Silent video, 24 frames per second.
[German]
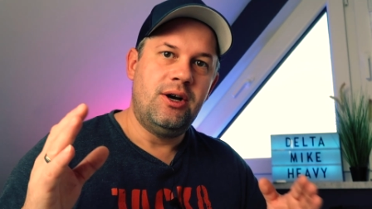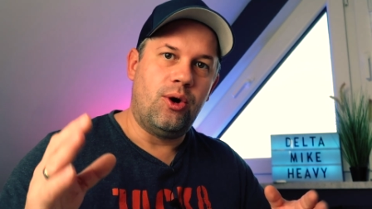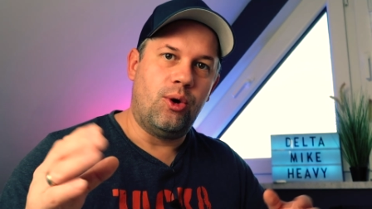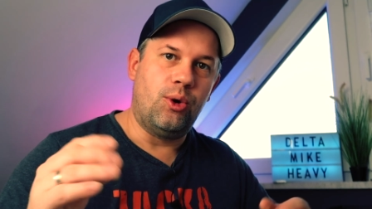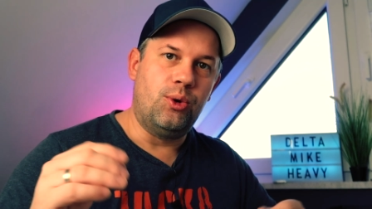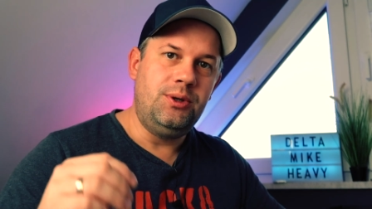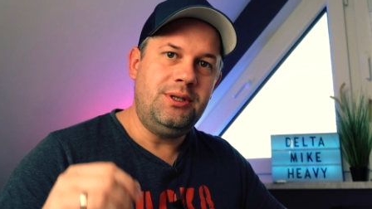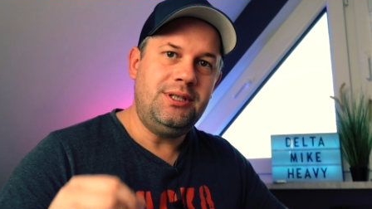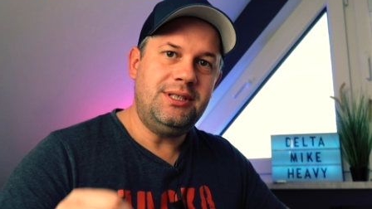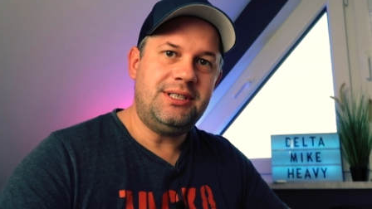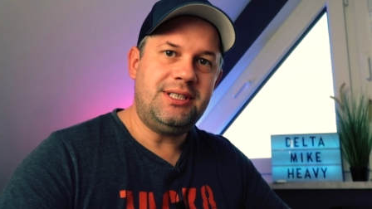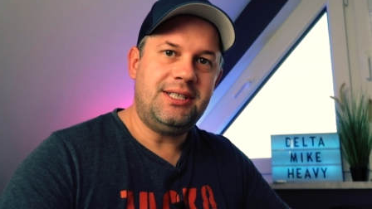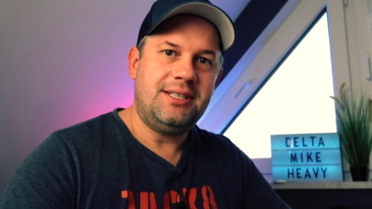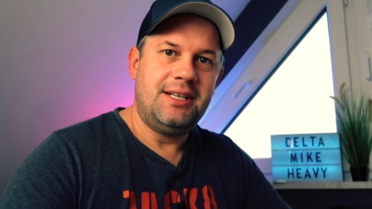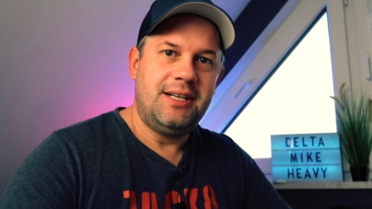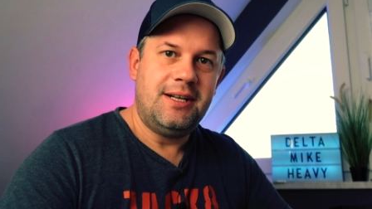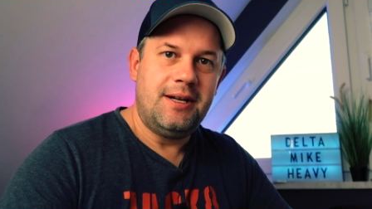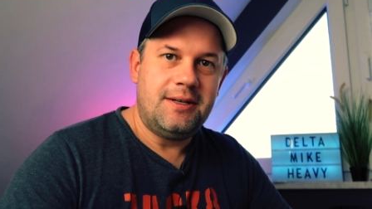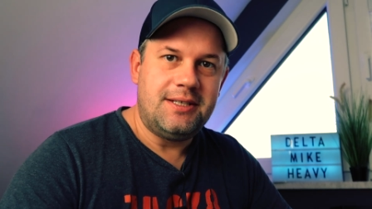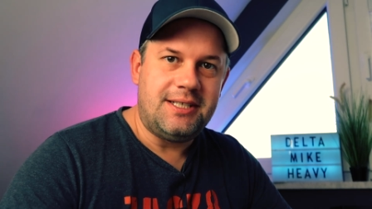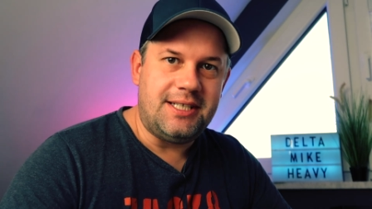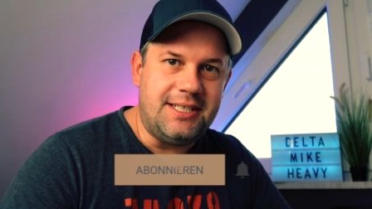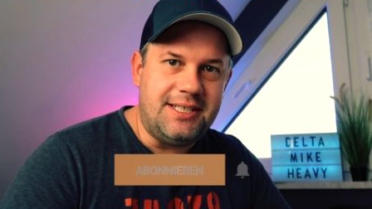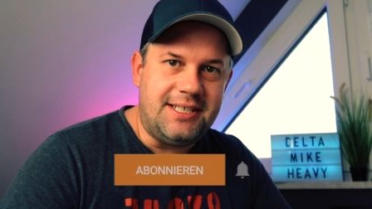und
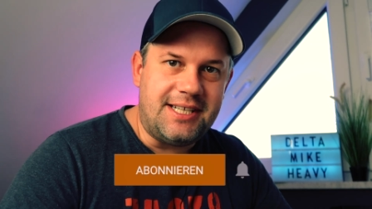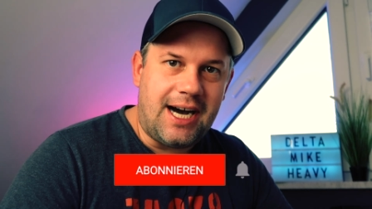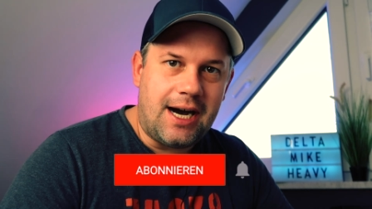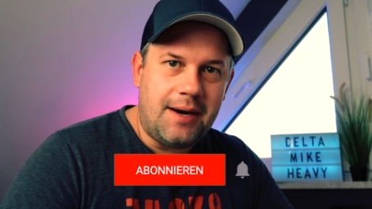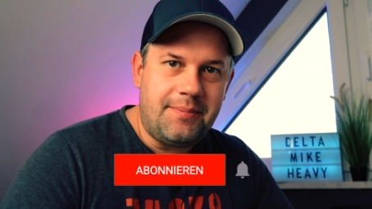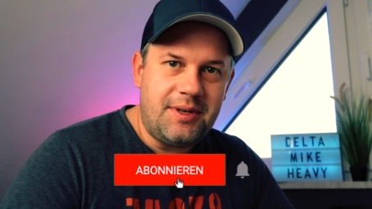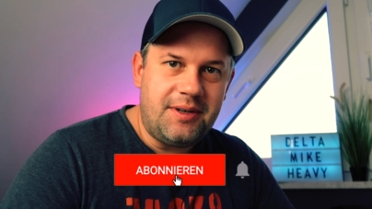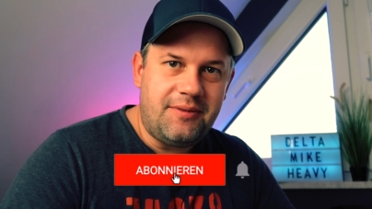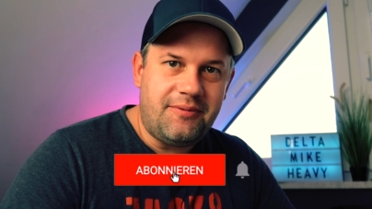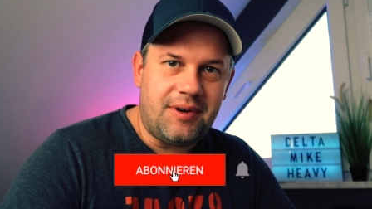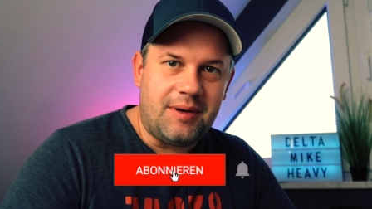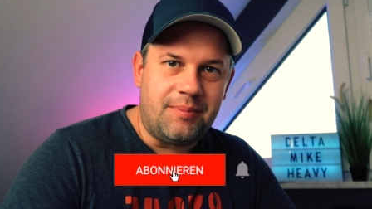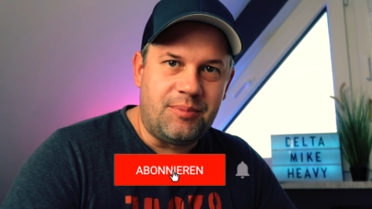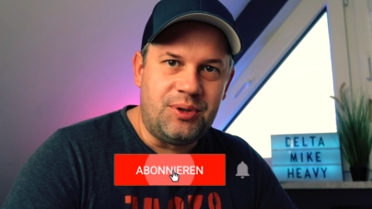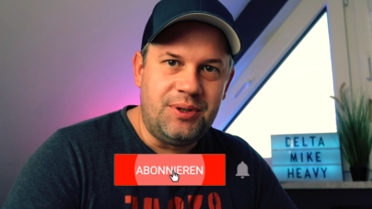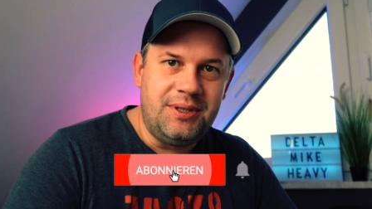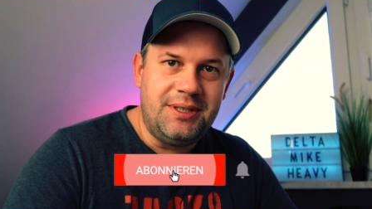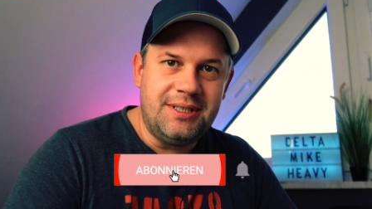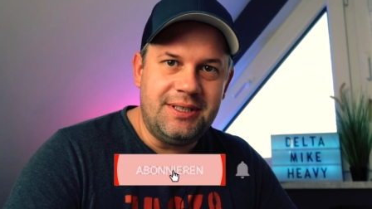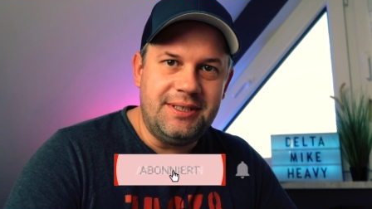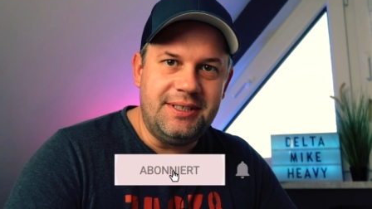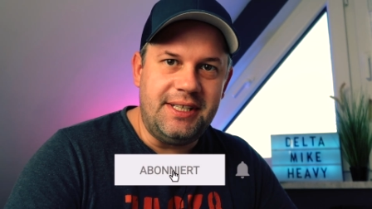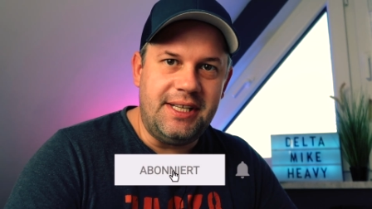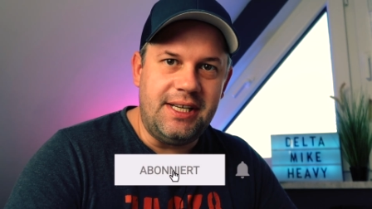die damit
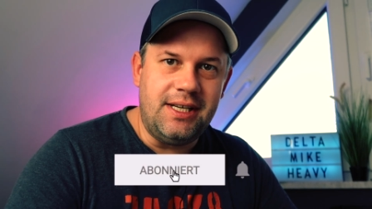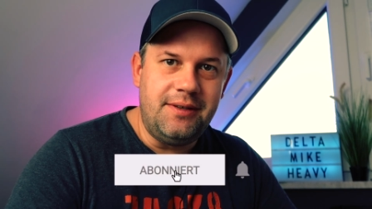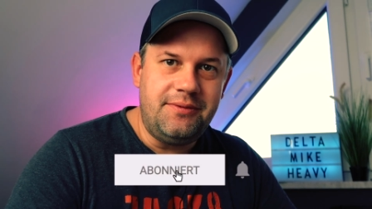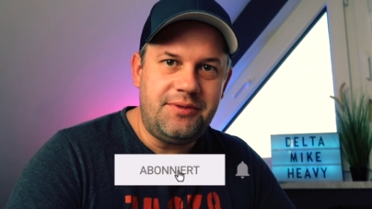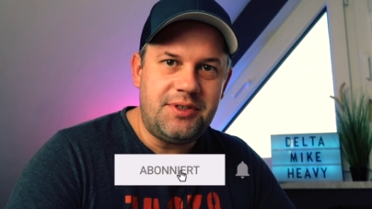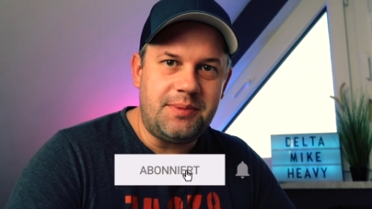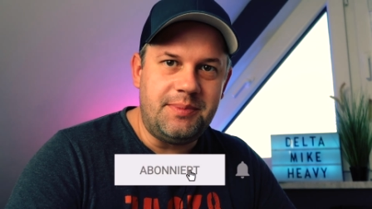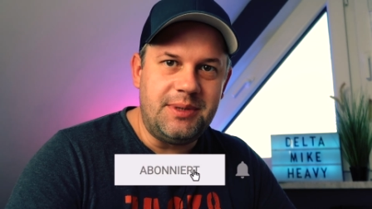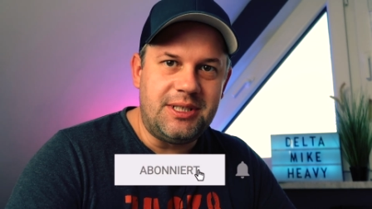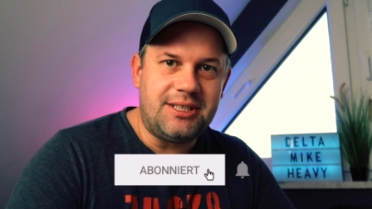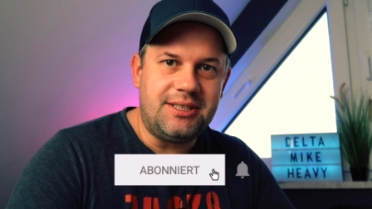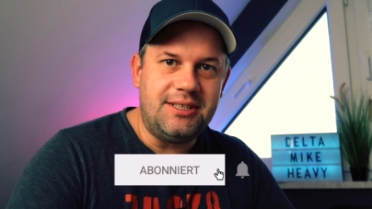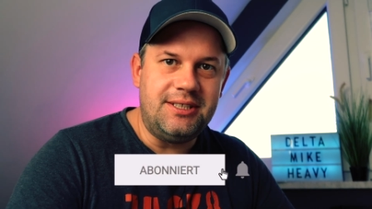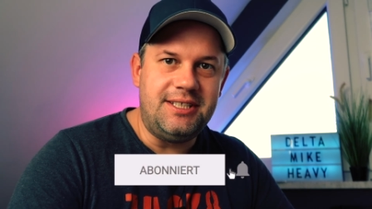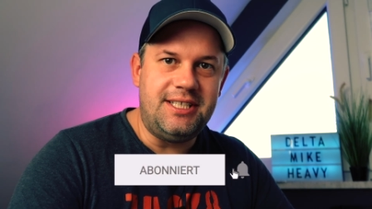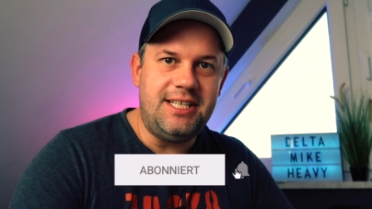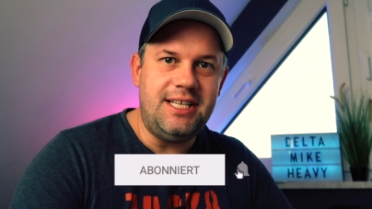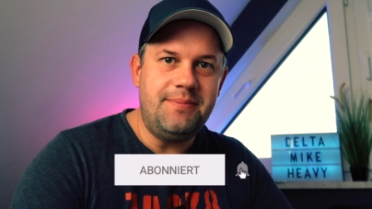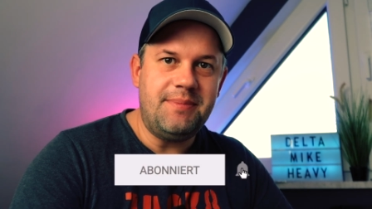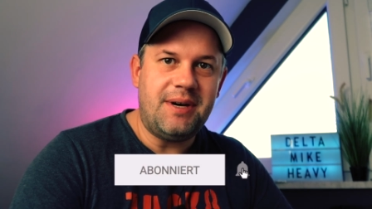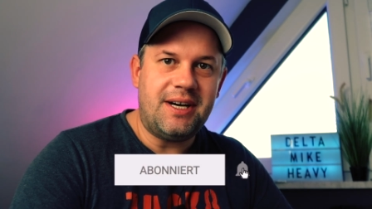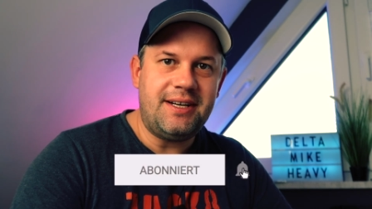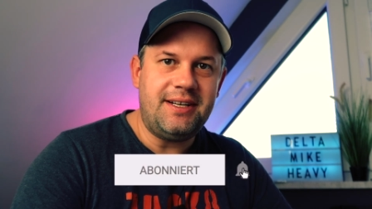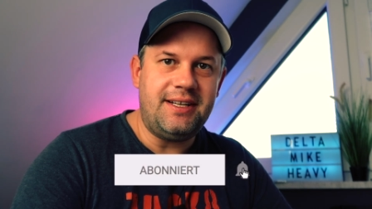verbundenen Hilfsmittel,
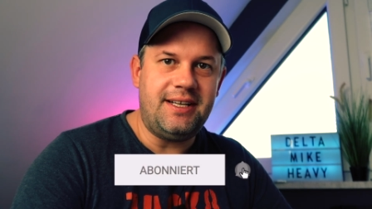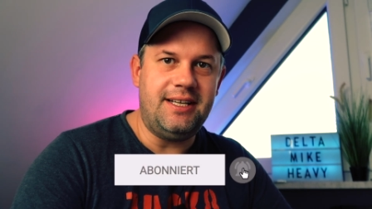die man